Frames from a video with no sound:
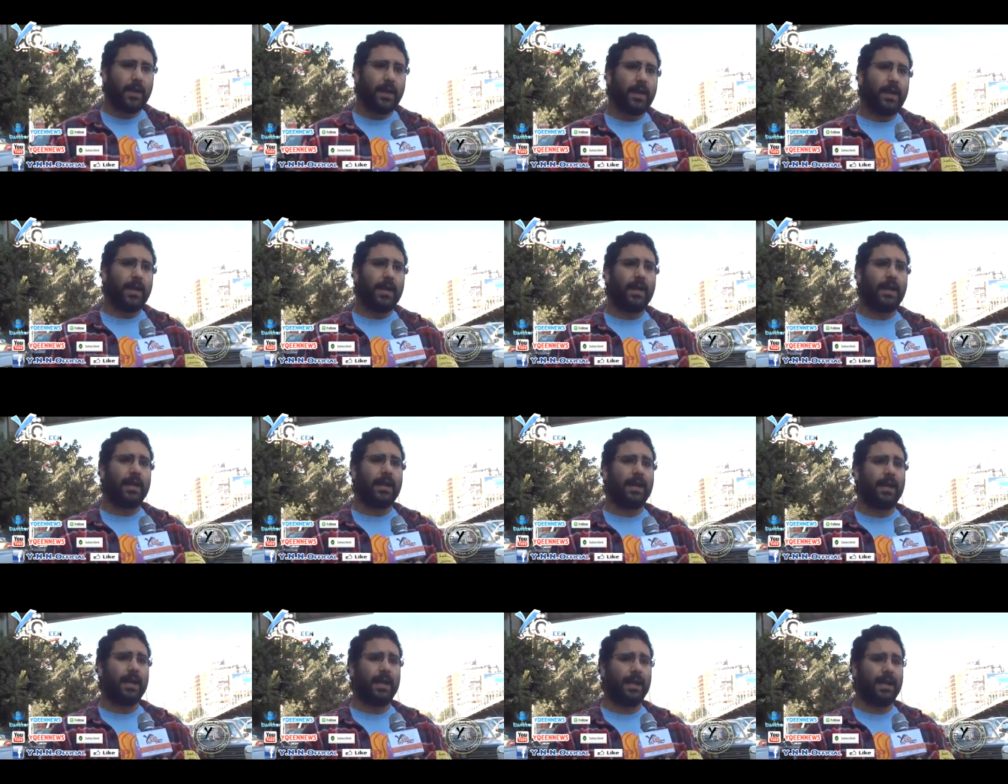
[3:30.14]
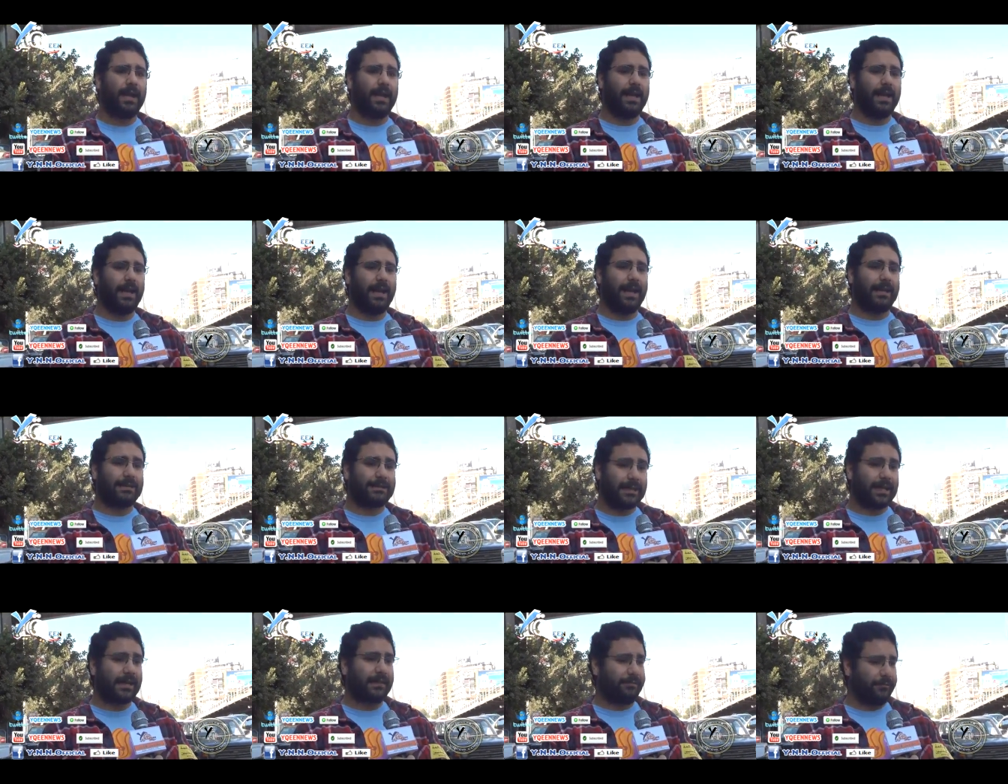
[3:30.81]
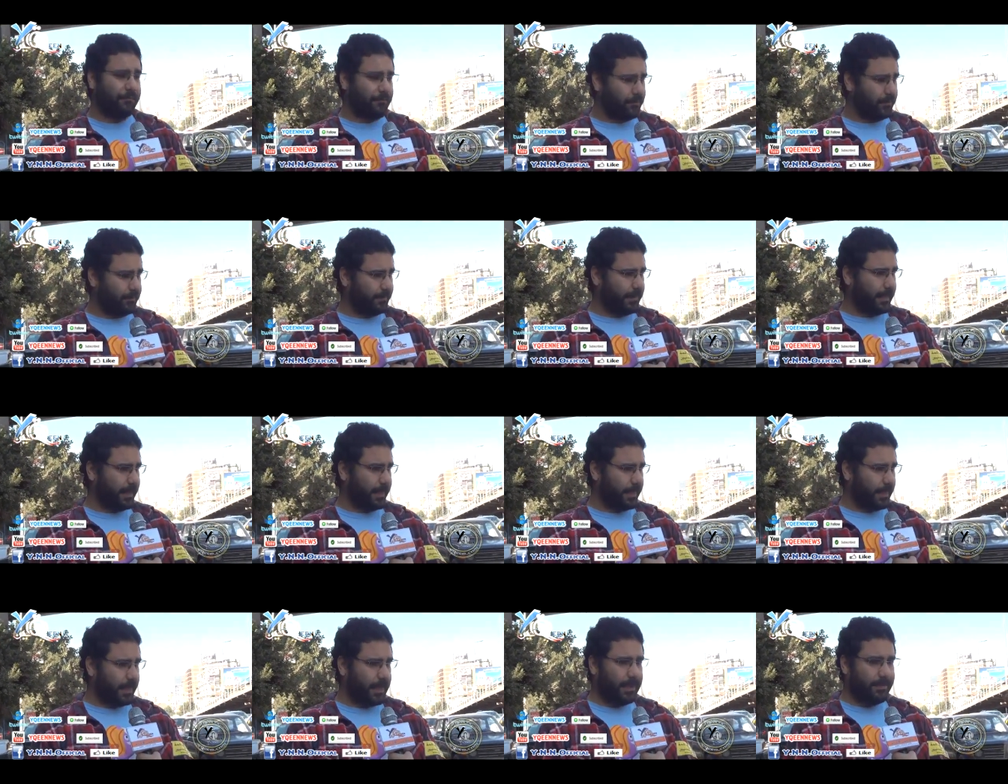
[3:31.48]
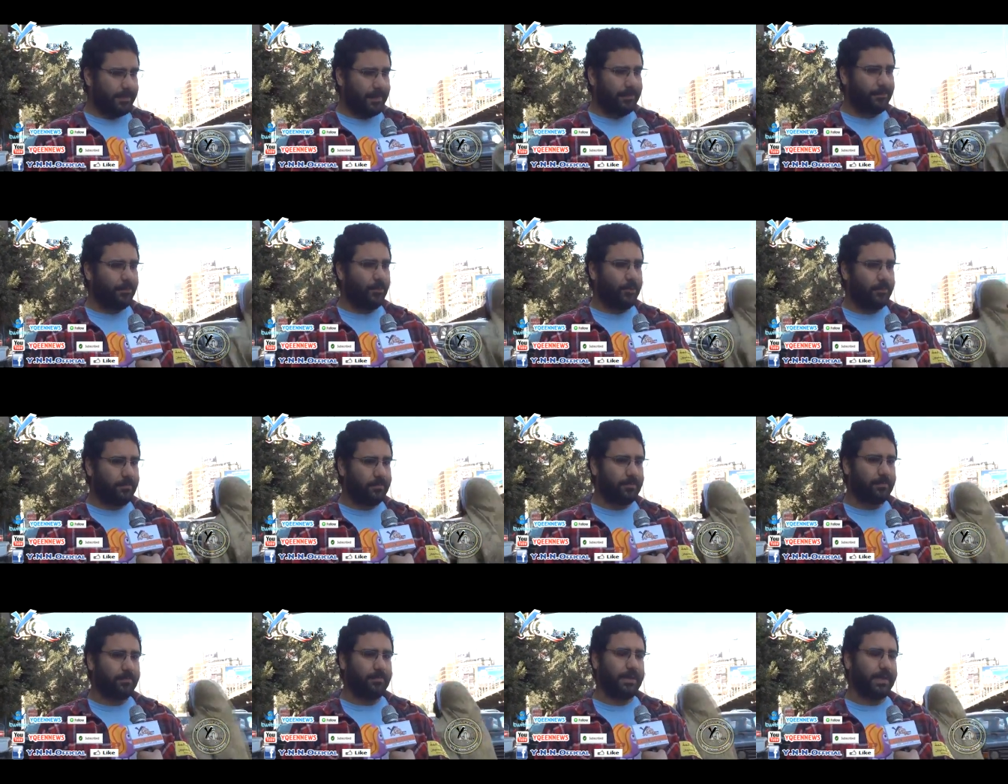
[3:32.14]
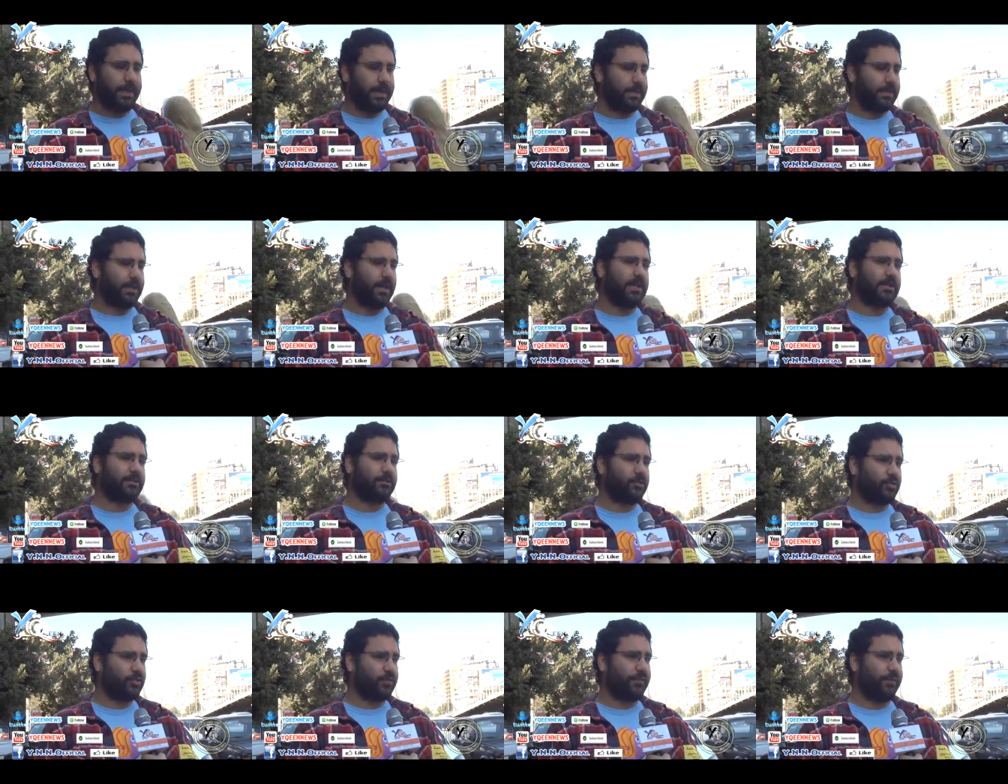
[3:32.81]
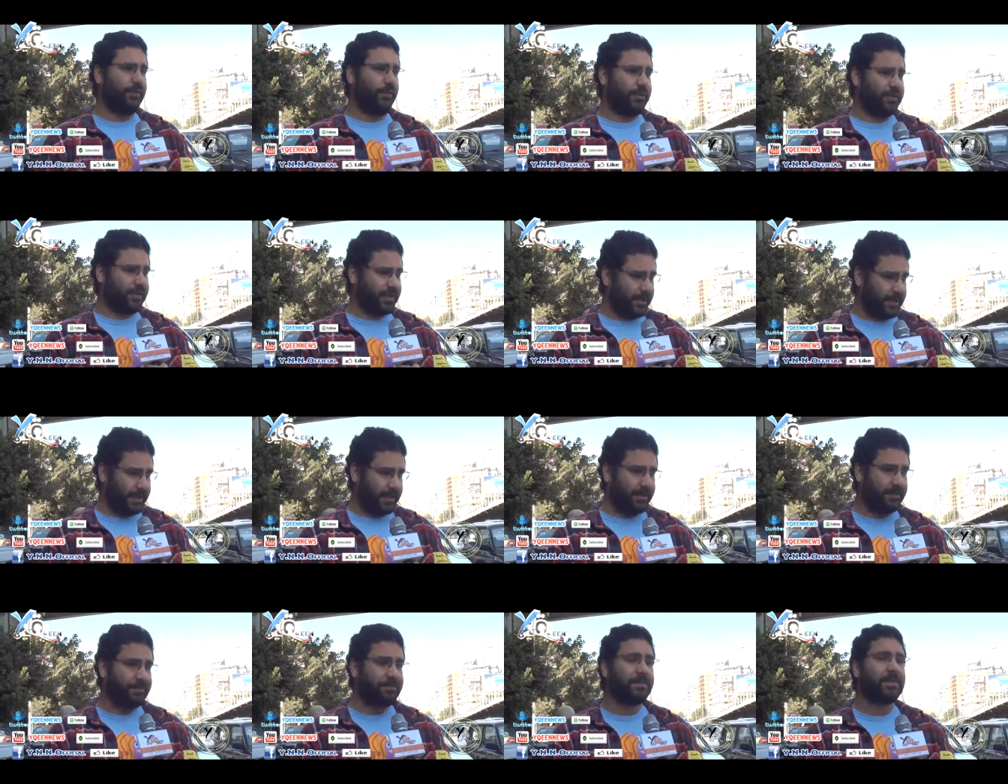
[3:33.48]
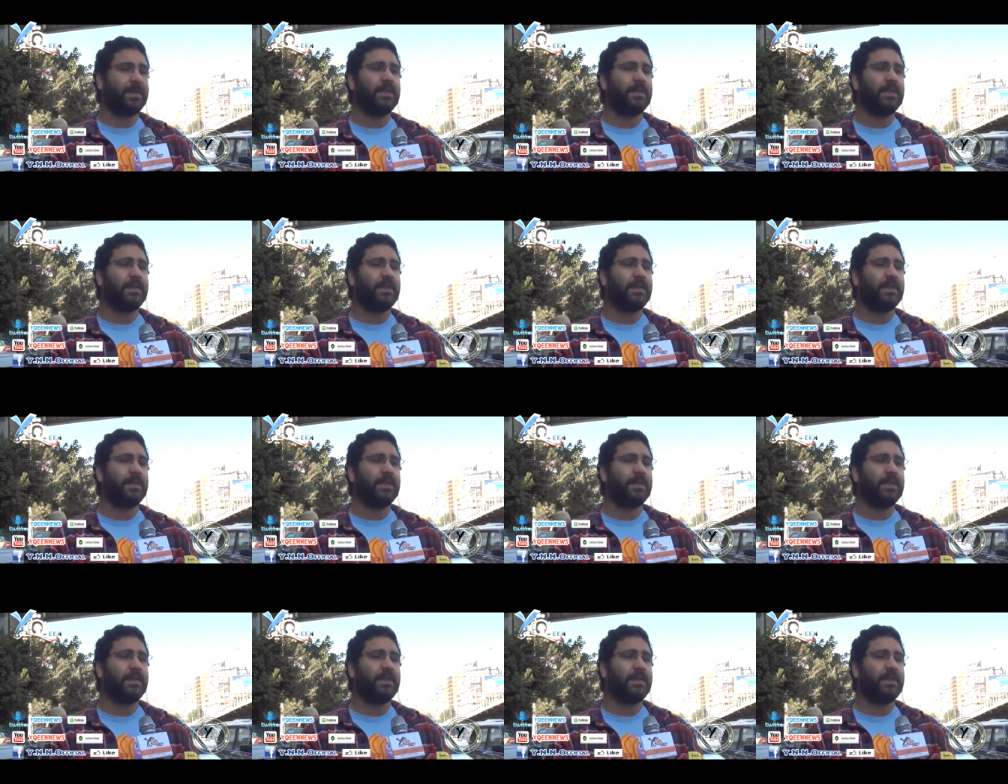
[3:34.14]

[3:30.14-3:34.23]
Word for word: آه اعترفوا امامهم باجراءات كشوف العذريه